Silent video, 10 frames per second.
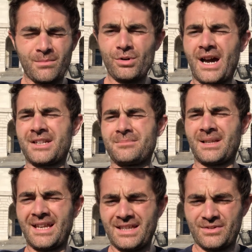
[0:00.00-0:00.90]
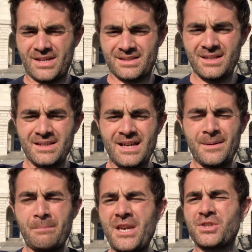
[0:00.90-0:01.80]
Bu yardımda ne diyeceksiniz?
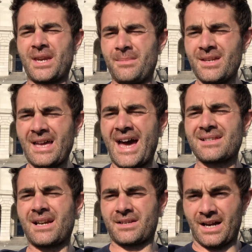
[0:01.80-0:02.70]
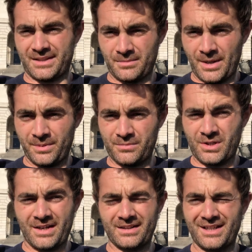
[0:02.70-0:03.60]
5 gemi erzak yardımı
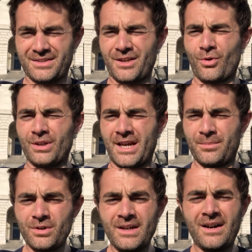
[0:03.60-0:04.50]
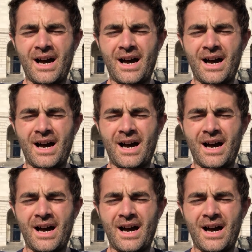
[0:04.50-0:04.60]
yapılmış arkadaşlar. Olay bu.